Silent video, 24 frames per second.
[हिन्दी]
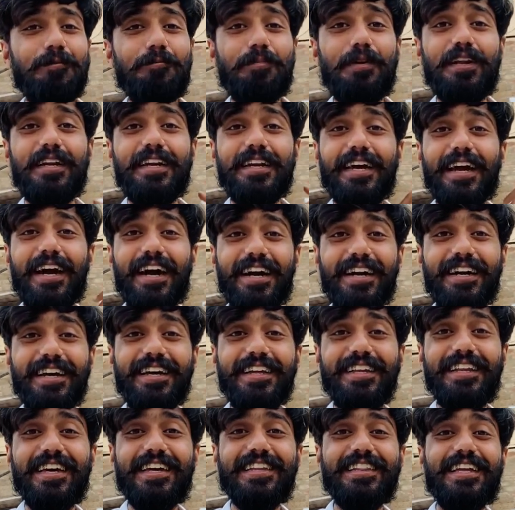फिर इनके
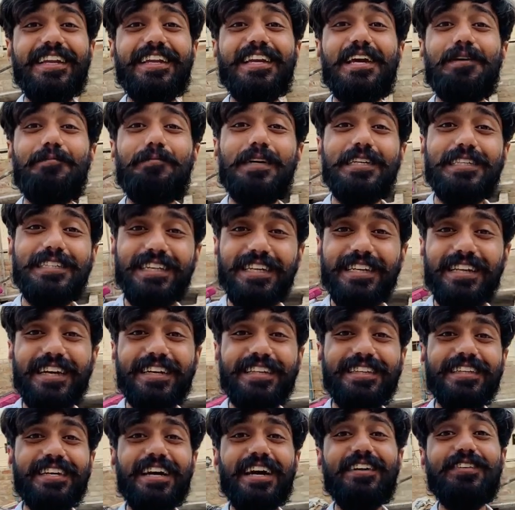अंडे देखते इनके बच्चे
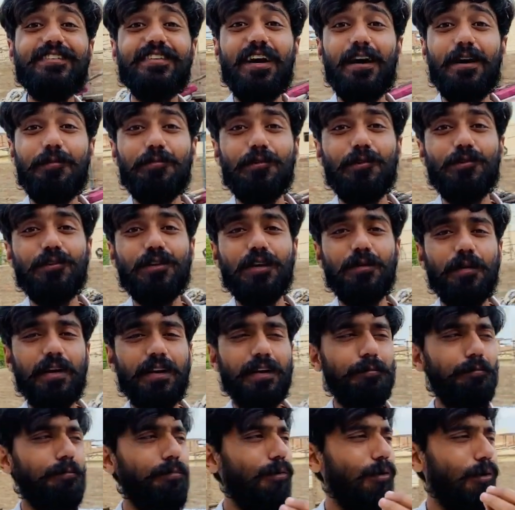देखते यार सामने होते
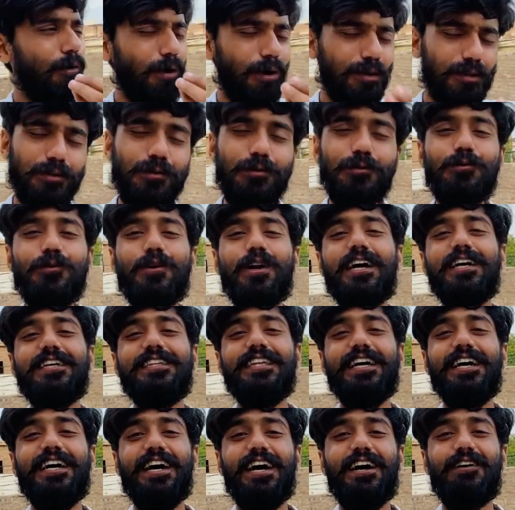हमारे बहुत क्यूट
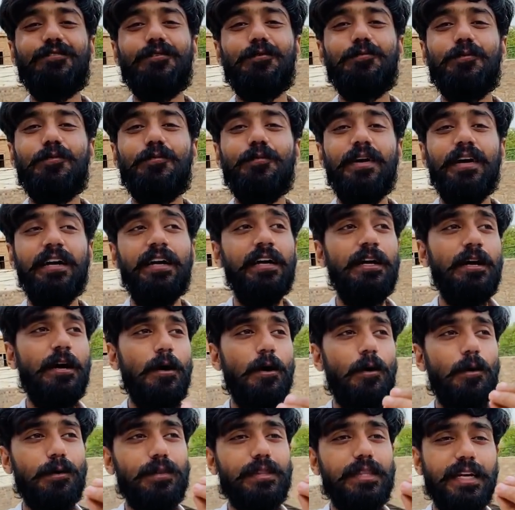लगता है यार वो
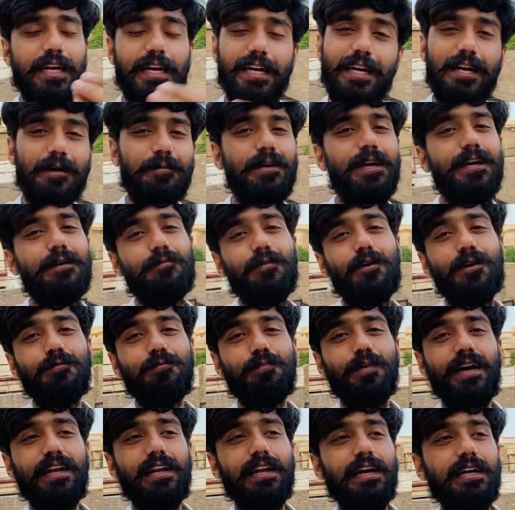मोमेंट और देखने में एक बहुत
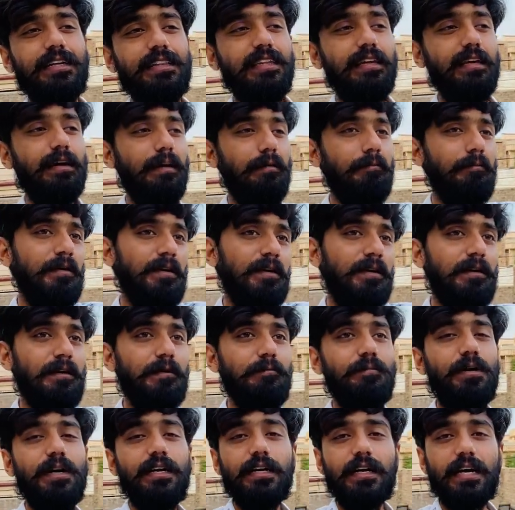प्यारी लगती है
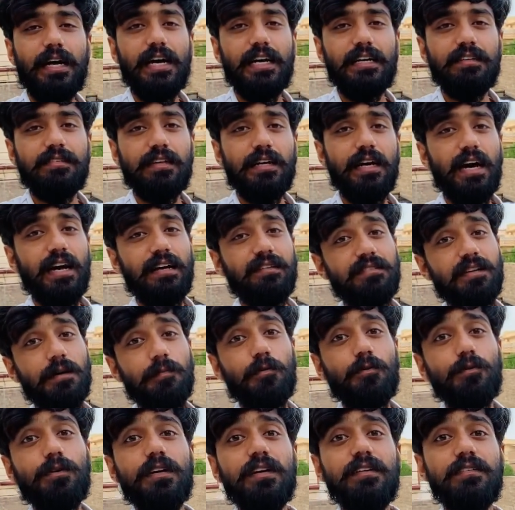बट खैर से यार
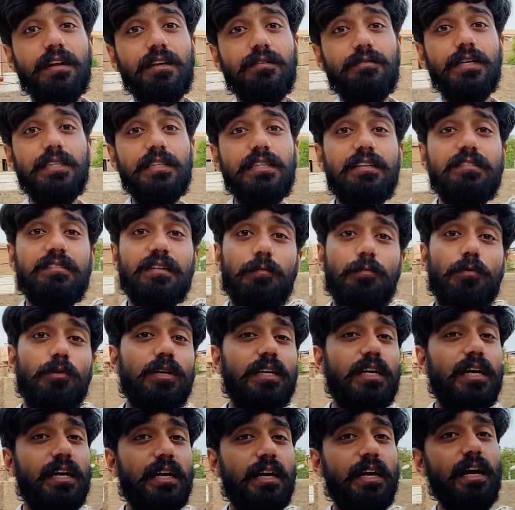सपोर्ट की ज़रूरत थी
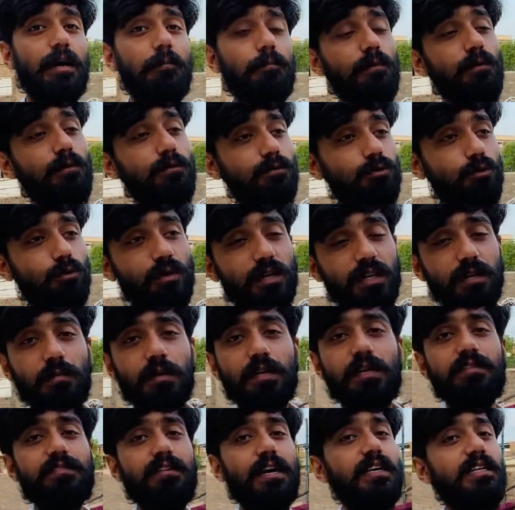सपोर्ट करेंगे आप लोग तो ही मैं
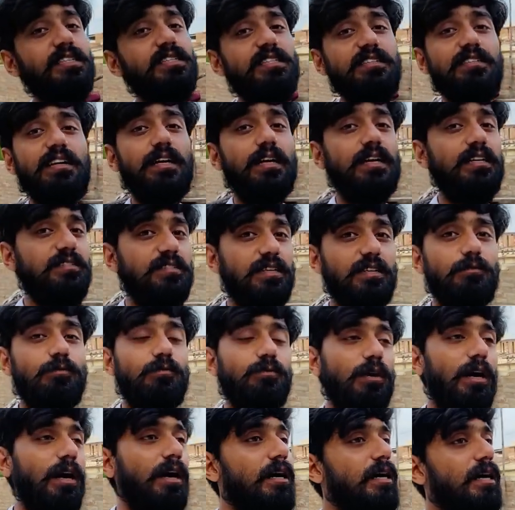ये सारी चीज़ें कर
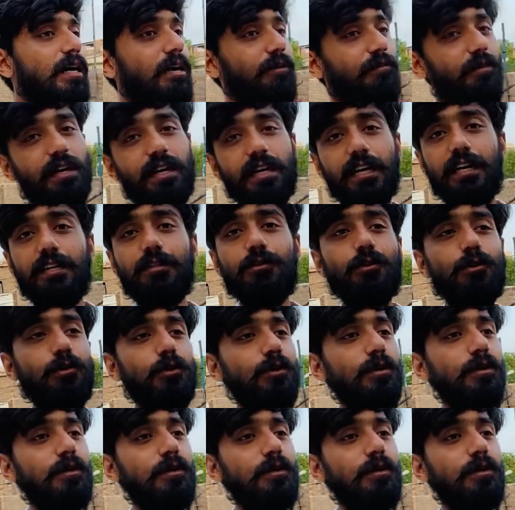सकूंगा वरना तो